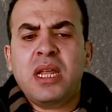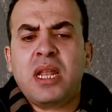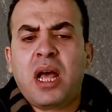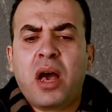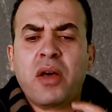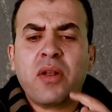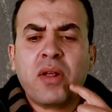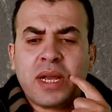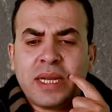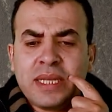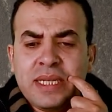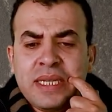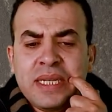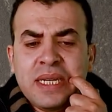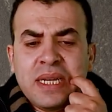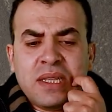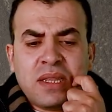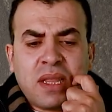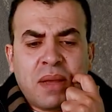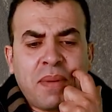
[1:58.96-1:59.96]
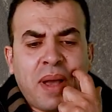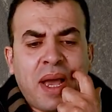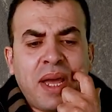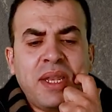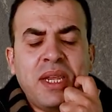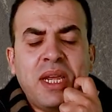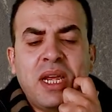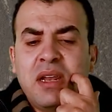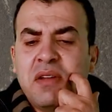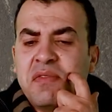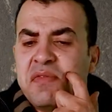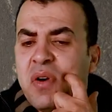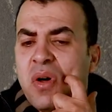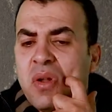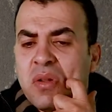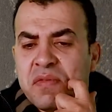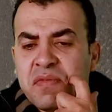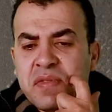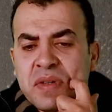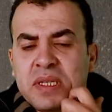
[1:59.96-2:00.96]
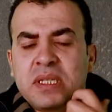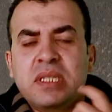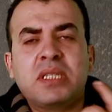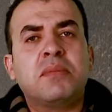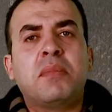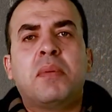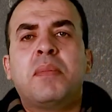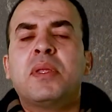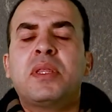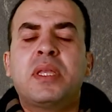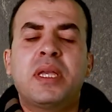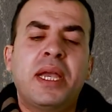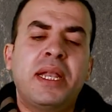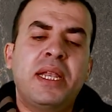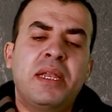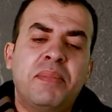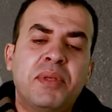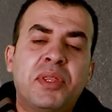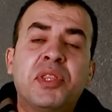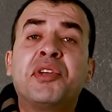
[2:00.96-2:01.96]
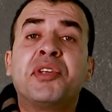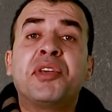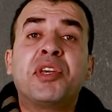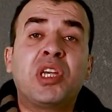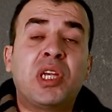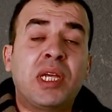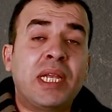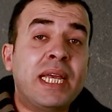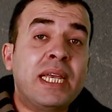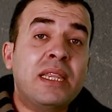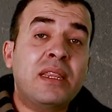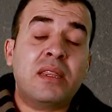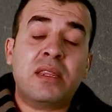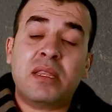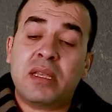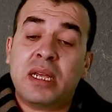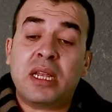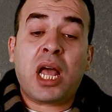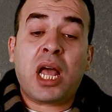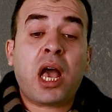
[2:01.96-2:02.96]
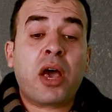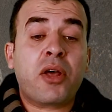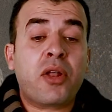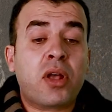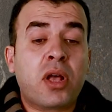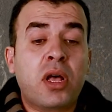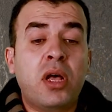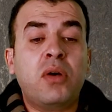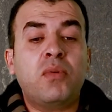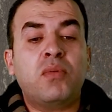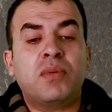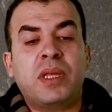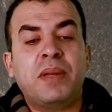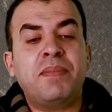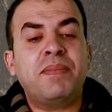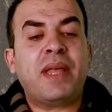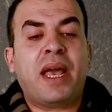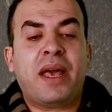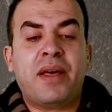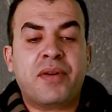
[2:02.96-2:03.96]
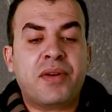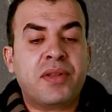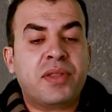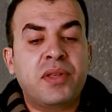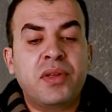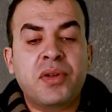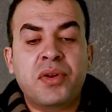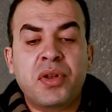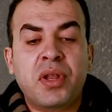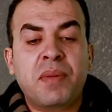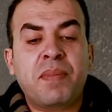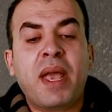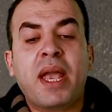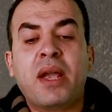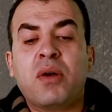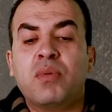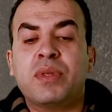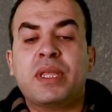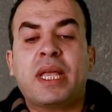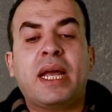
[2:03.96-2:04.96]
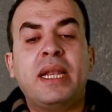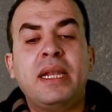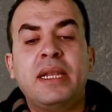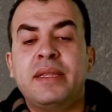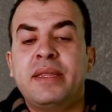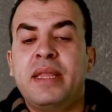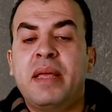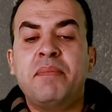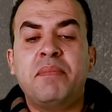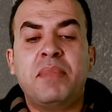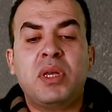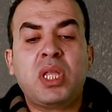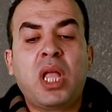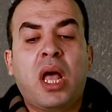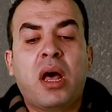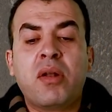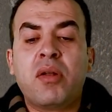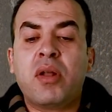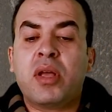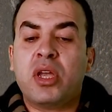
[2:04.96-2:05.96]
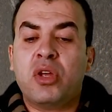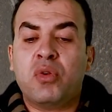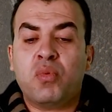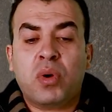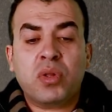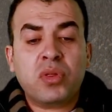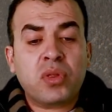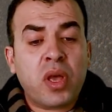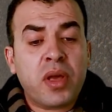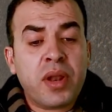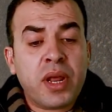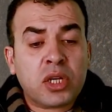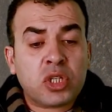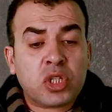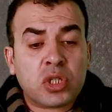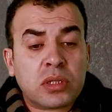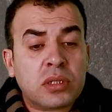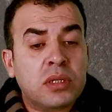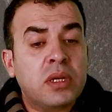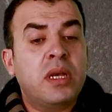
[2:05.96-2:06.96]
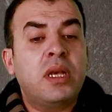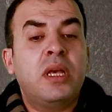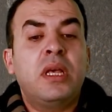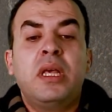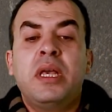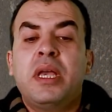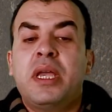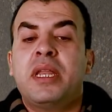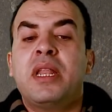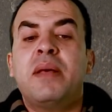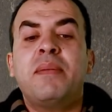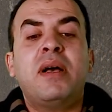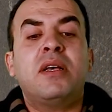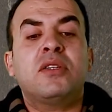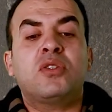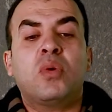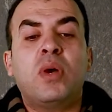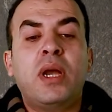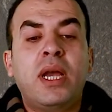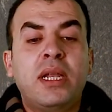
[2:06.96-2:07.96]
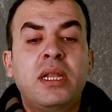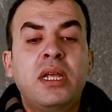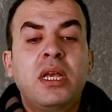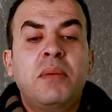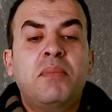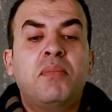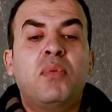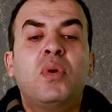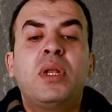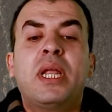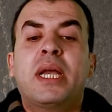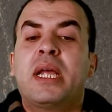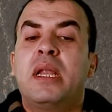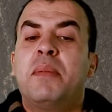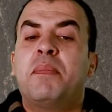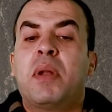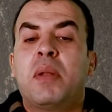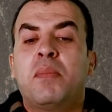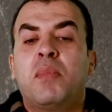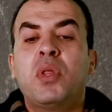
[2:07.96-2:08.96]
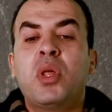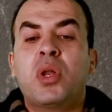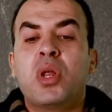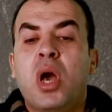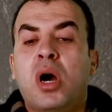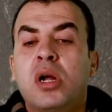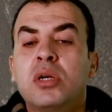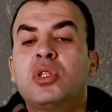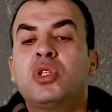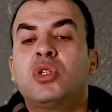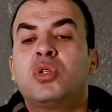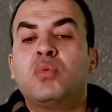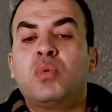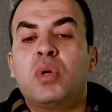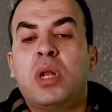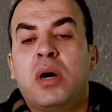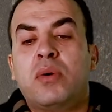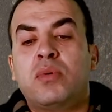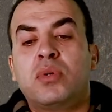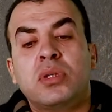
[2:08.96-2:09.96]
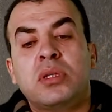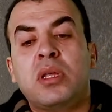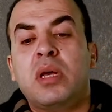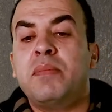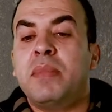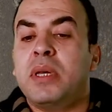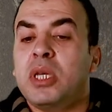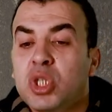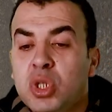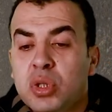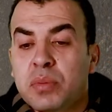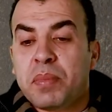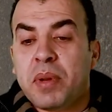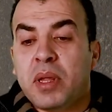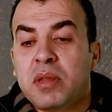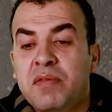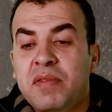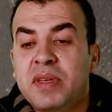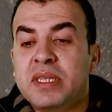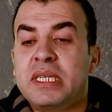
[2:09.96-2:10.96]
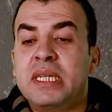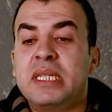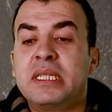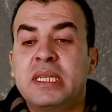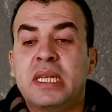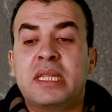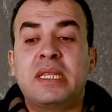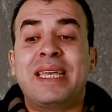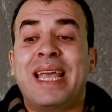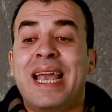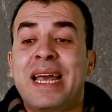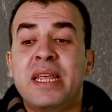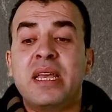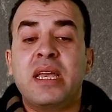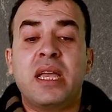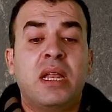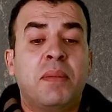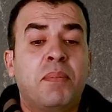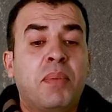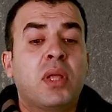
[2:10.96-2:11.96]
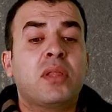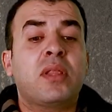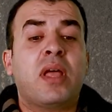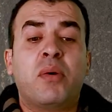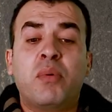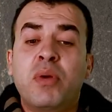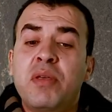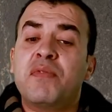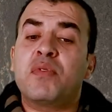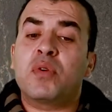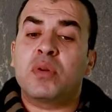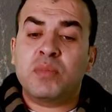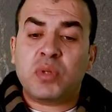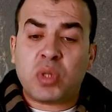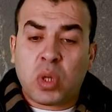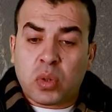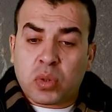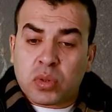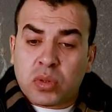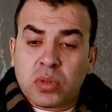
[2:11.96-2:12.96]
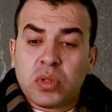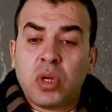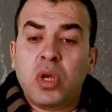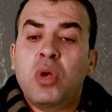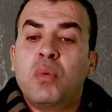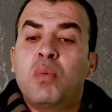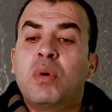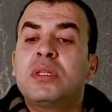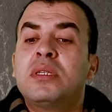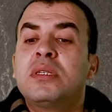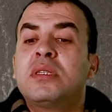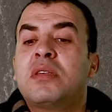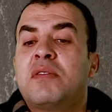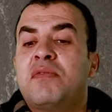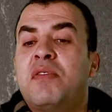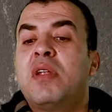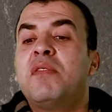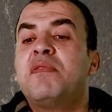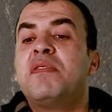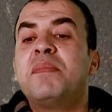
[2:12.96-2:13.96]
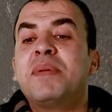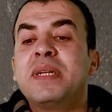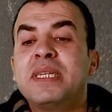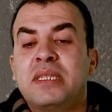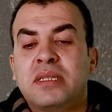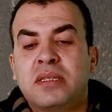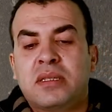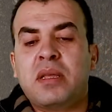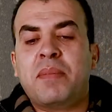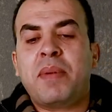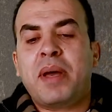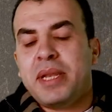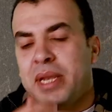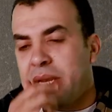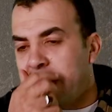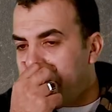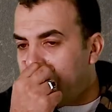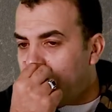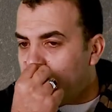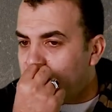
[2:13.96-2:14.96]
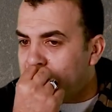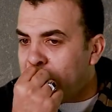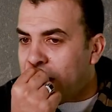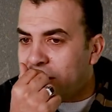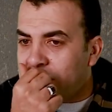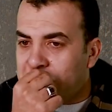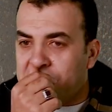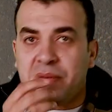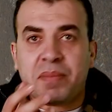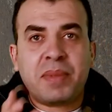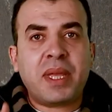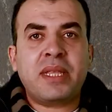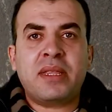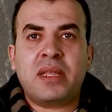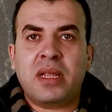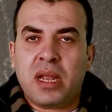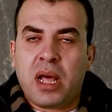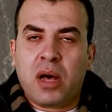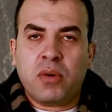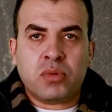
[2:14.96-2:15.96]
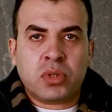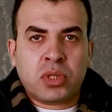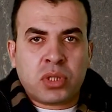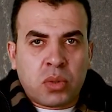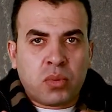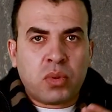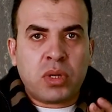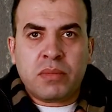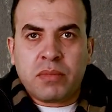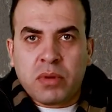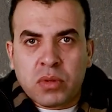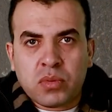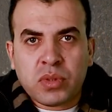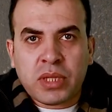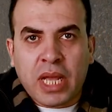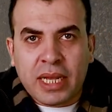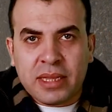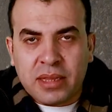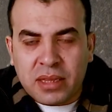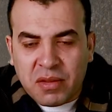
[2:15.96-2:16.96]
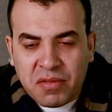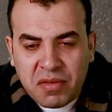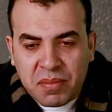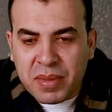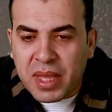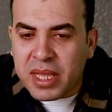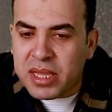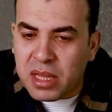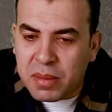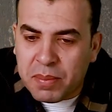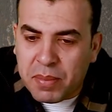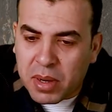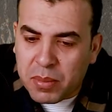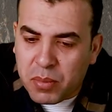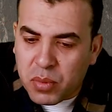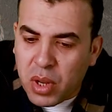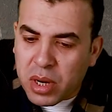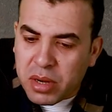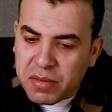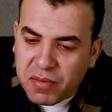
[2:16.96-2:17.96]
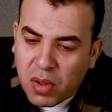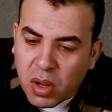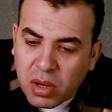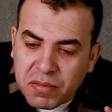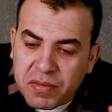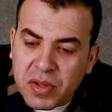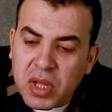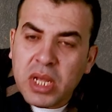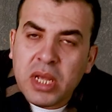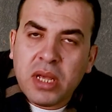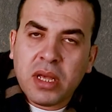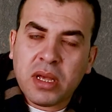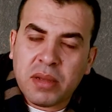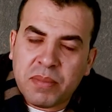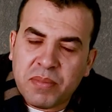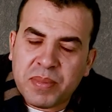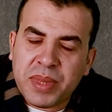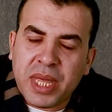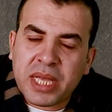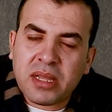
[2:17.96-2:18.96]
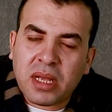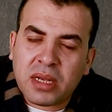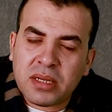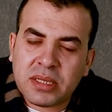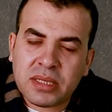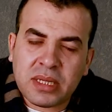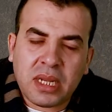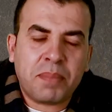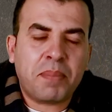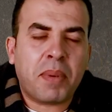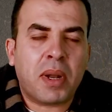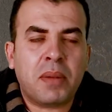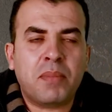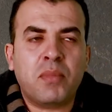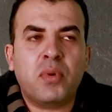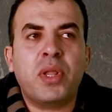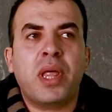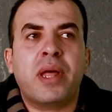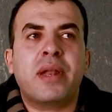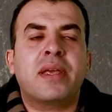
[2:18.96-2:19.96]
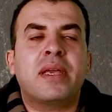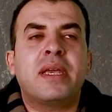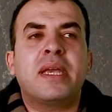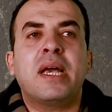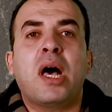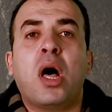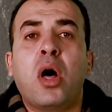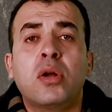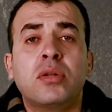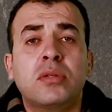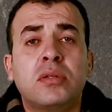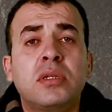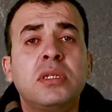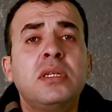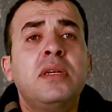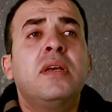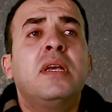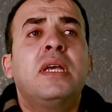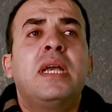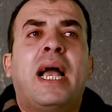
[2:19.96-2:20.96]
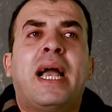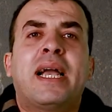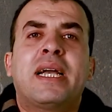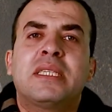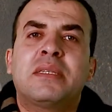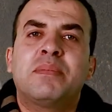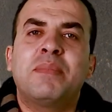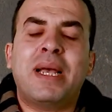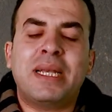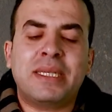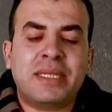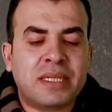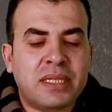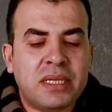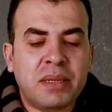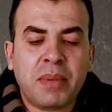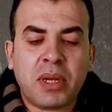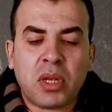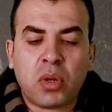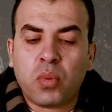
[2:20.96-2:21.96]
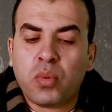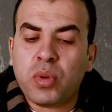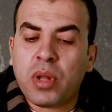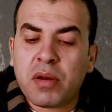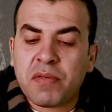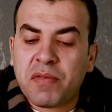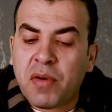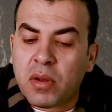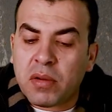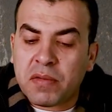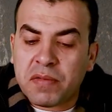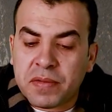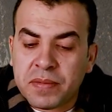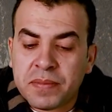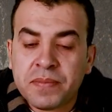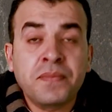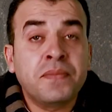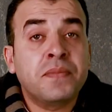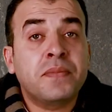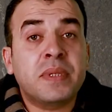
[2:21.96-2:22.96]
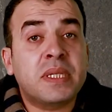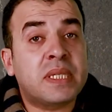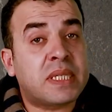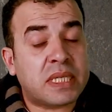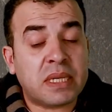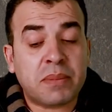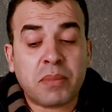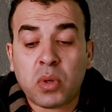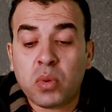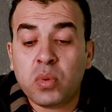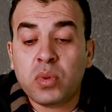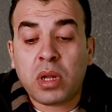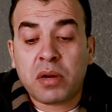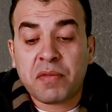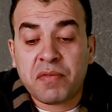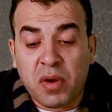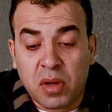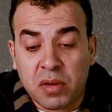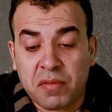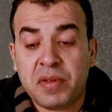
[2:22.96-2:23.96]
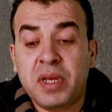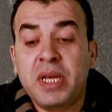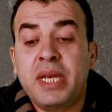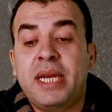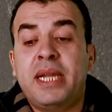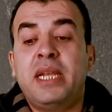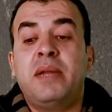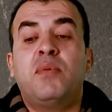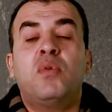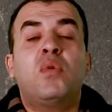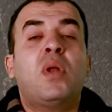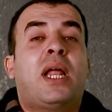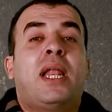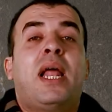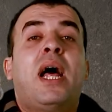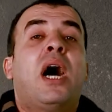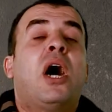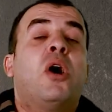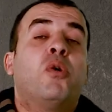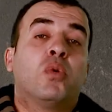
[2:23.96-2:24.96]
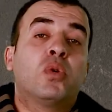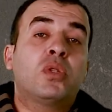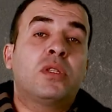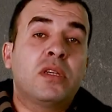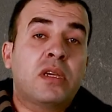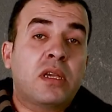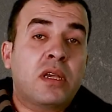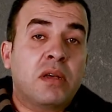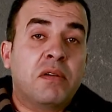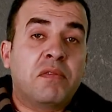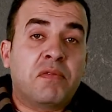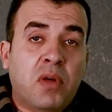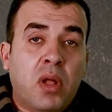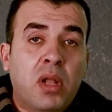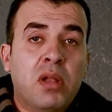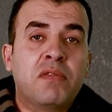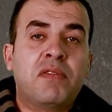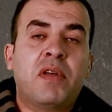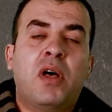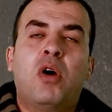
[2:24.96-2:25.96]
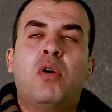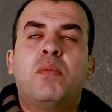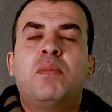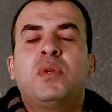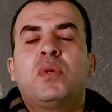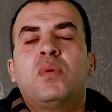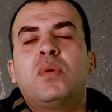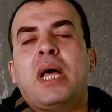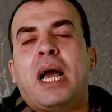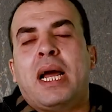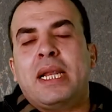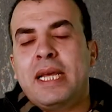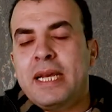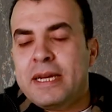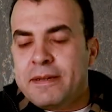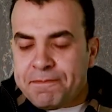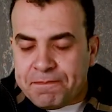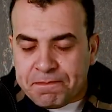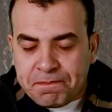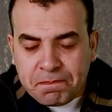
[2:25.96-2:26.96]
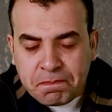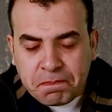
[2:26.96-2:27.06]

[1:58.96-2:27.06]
الحركه دي طبعا الفالف الصمامات هي اللي بترجليت الحركه وتمنع الريتيرن باك وتخلي الدم يتحرك ان وان دايركشن هنا بقى سؤال بيقول لك البلمونري ارتري والاورتا ميجر بلاد فاسلز ذات كاري البلاد اواي فروم ذا هارت وات از ذا فالف بريزنت طبعا اللي موجود عندي في بدايه الاورتا واللي موجود عندي في بدايه البلمونري فالف آه، بدايه قصدي البلمونري ارتري حاجه اسمها السيمي لونر فالف السيمي لونر فالف اللي بنقول عليها اورتيك فالف او بنقول عليها